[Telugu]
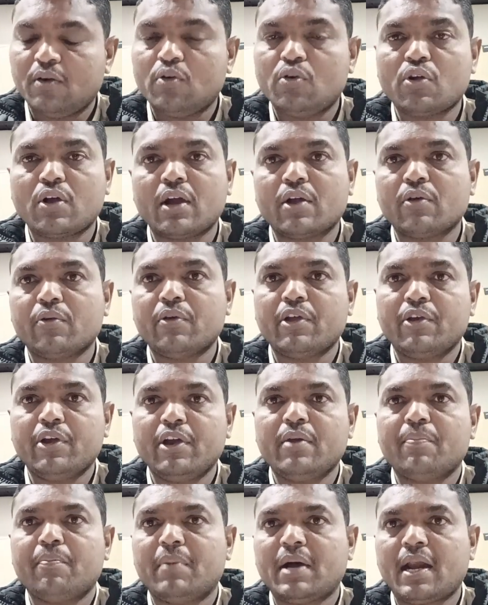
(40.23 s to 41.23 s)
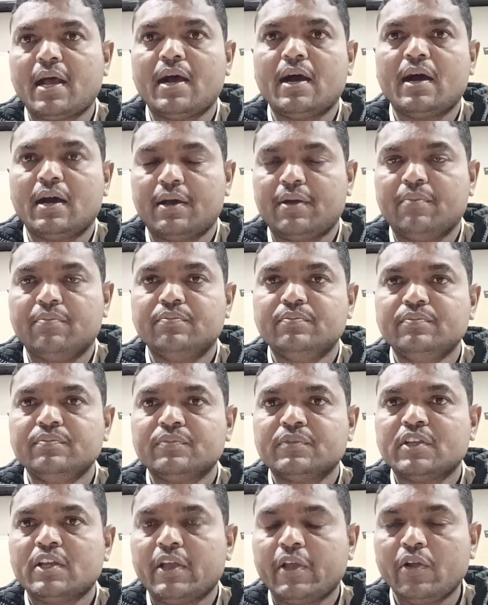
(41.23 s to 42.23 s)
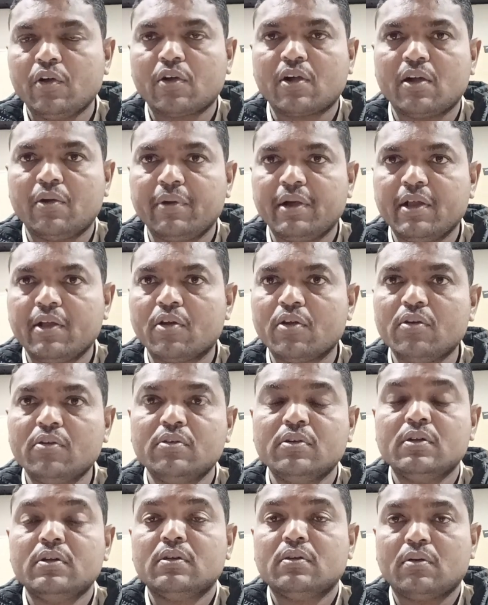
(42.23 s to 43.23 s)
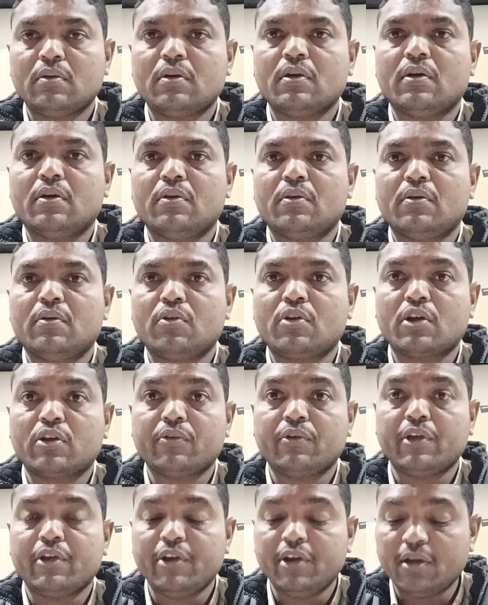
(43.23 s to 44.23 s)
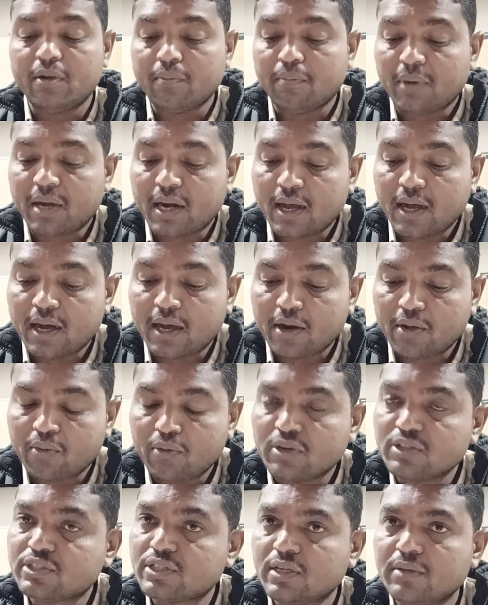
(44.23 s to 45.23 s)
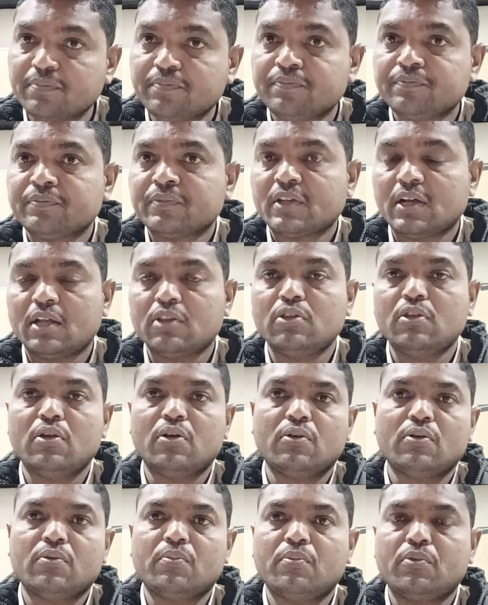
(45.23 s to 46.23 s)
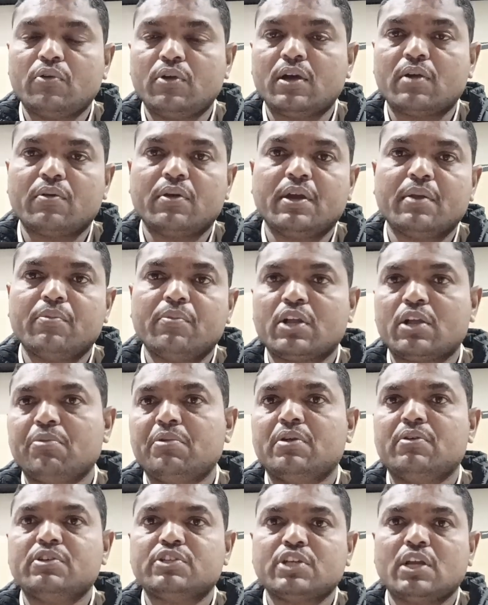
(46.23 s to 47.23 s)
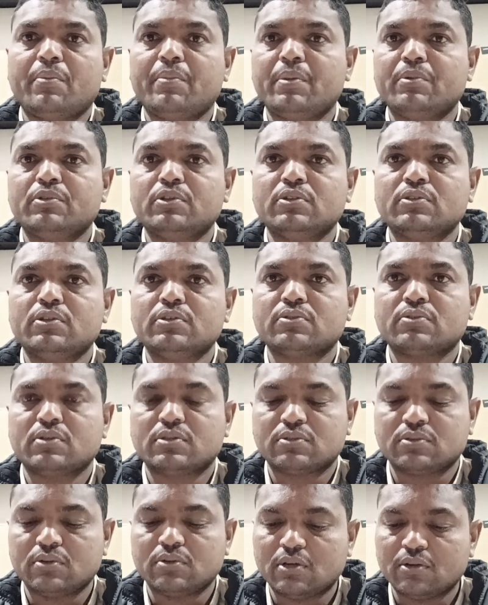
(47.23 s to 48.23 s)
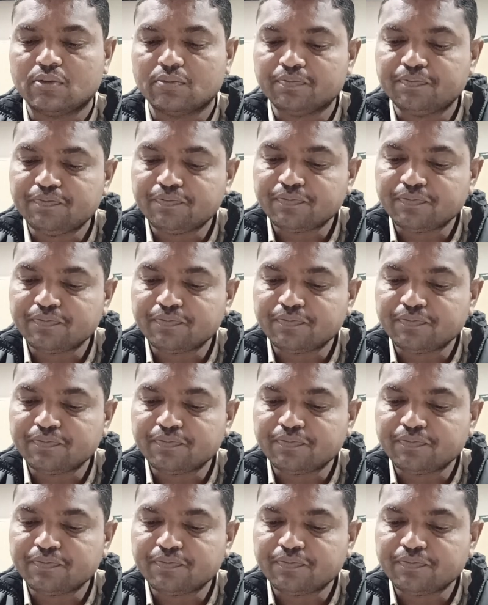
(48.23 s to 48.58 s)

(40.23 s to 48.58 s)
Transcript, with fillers: ఒకటో యూనిట్ మన ఆహారం ఈ యొక్క వీడియోలో ఒకటో యూనిట్ మన ఆహారం గురించి అందులో ఉన్నటువంటి ముఖ్యమైన విషయాలు మేము ముందుకు తీసుకొస్తున్నాను